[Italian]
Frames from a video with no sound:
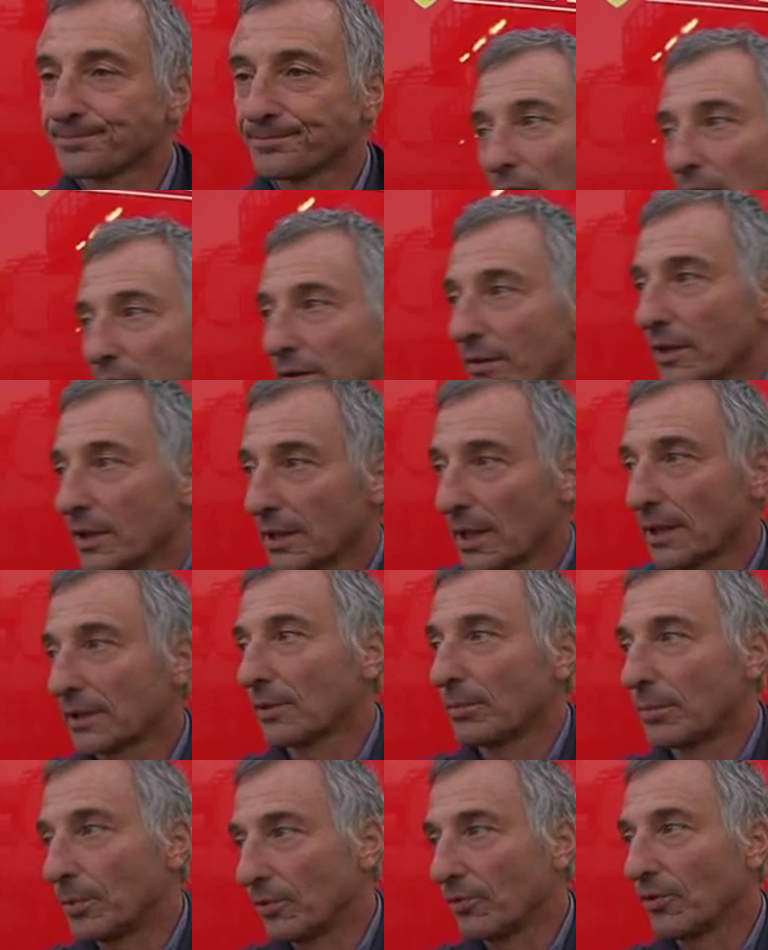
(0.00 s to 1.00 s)
È
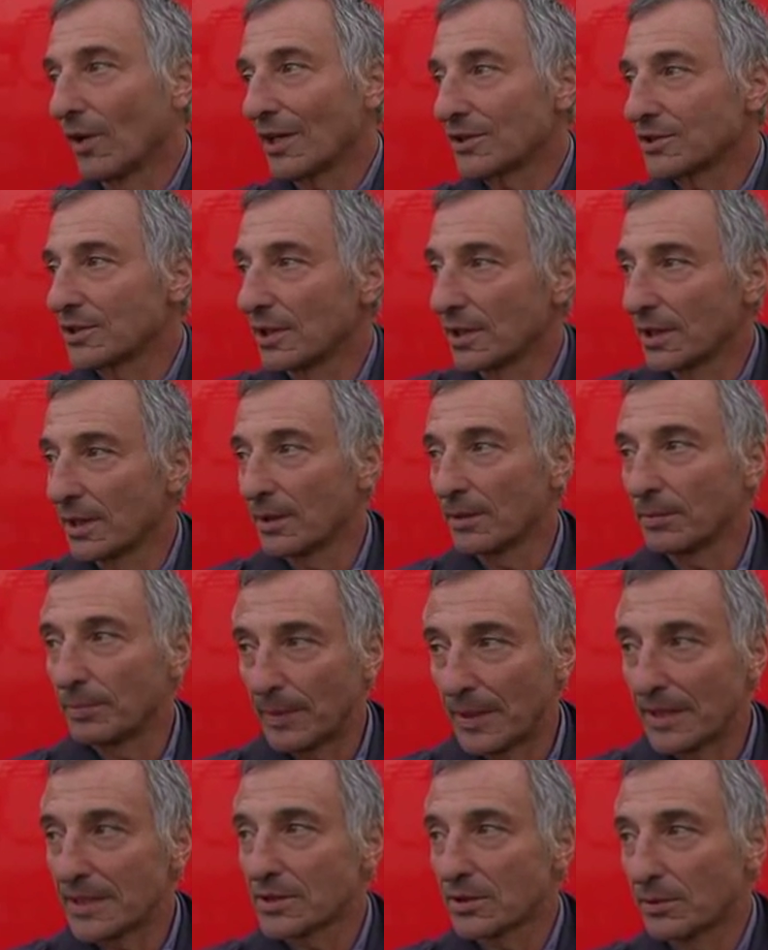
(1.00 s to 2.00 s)
diventato più facile,
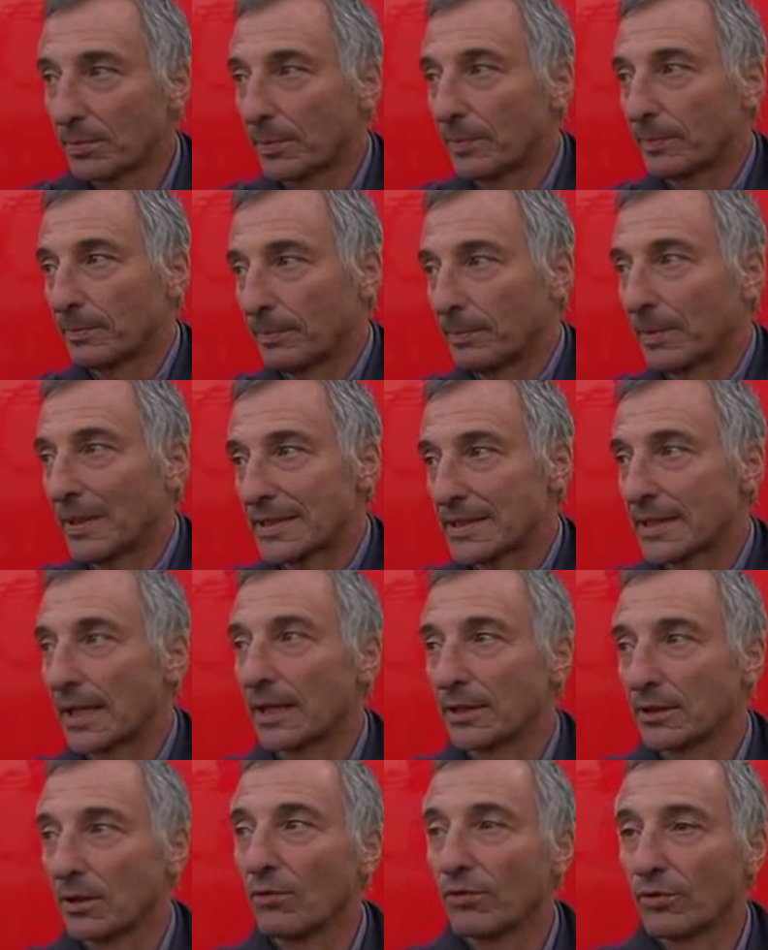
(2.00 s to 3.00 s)
penso,
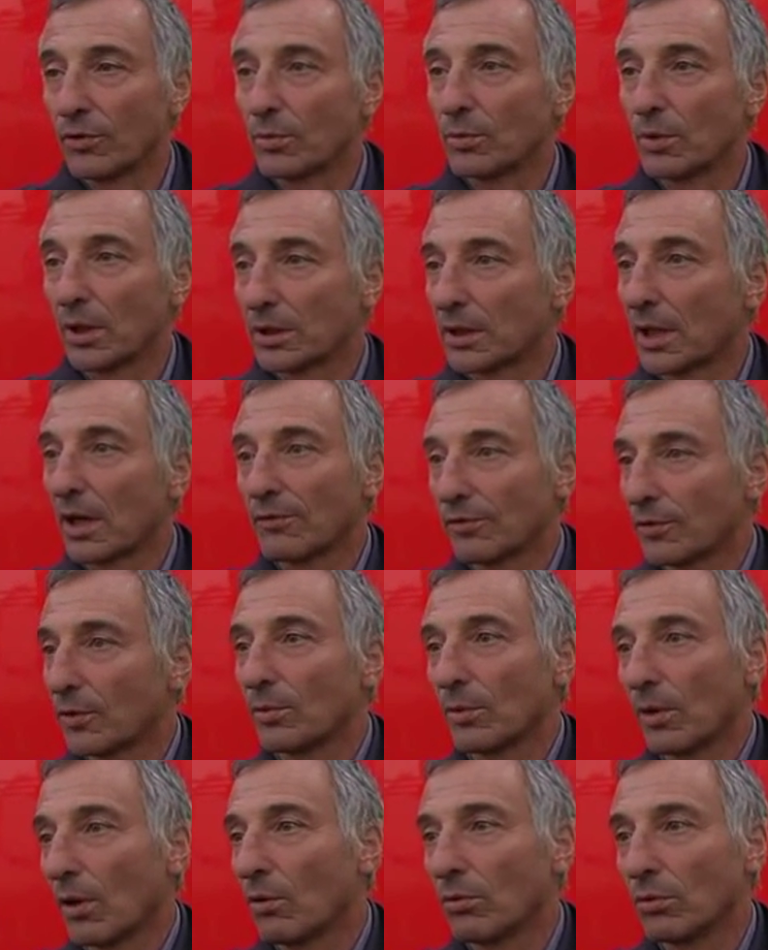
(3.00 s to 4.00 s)
passare da un Formula 3 a un
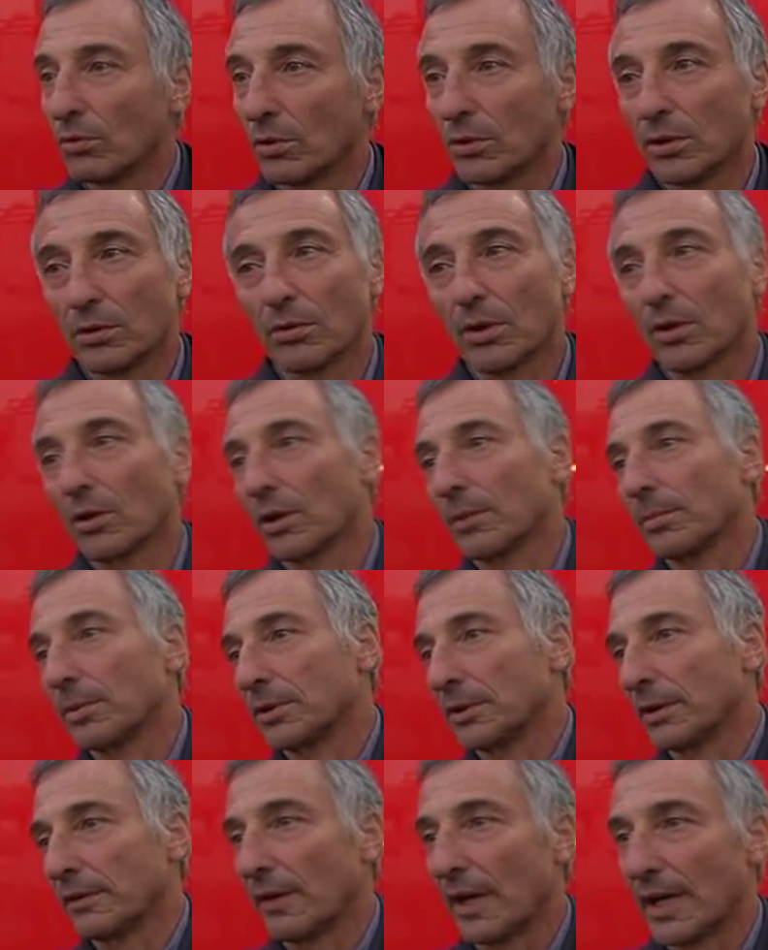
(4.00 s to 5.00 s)
Formula 1 di quello che
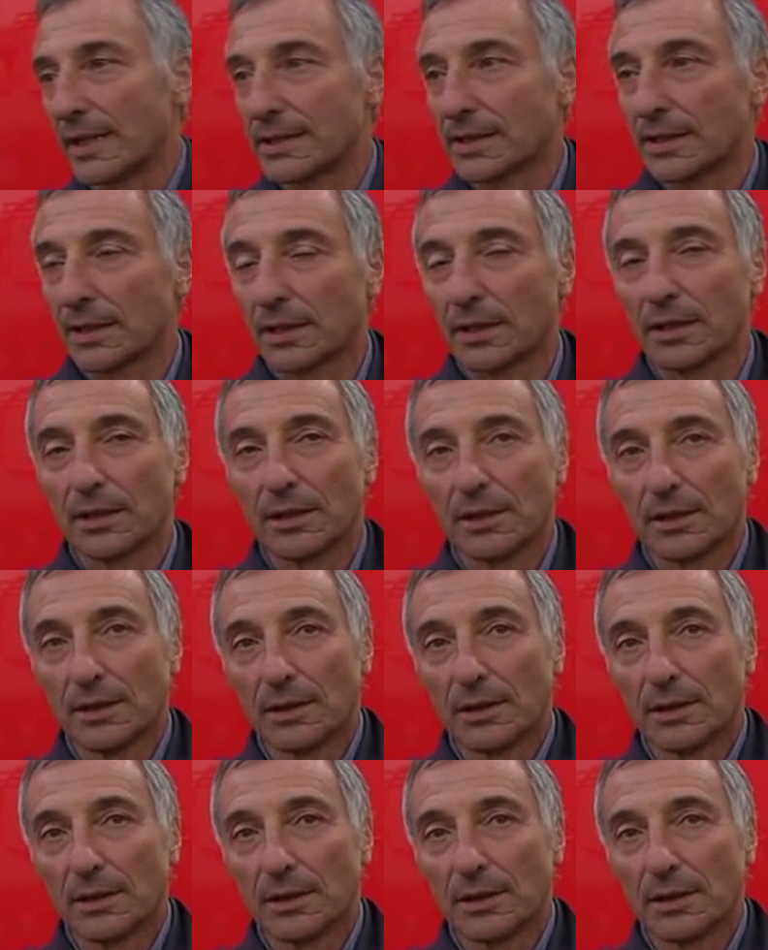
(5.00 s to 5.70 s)
poteva essere